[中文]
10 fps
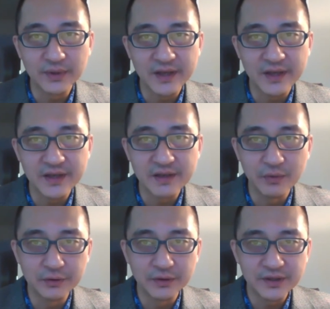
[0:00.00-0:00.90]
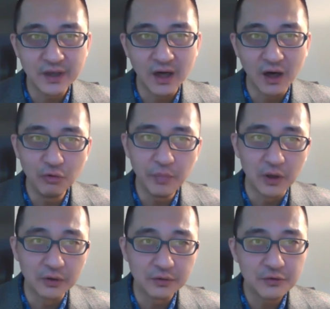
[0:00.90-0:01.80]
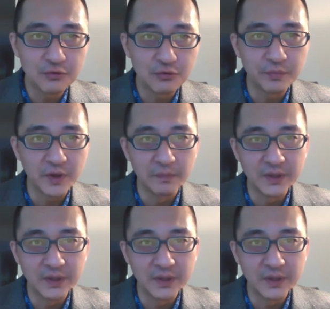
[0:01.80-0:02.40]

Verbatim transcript: 但是博尔顿这些毫无保留的叙述表